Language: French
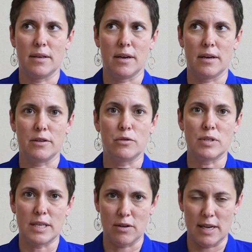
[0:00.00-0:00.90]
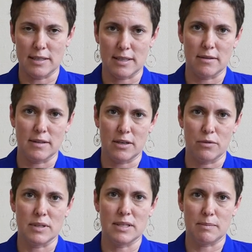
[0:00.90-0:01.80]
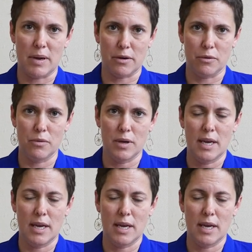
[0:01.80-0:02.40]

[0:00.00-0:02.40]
il y a deux adolescentes qui ont disparu.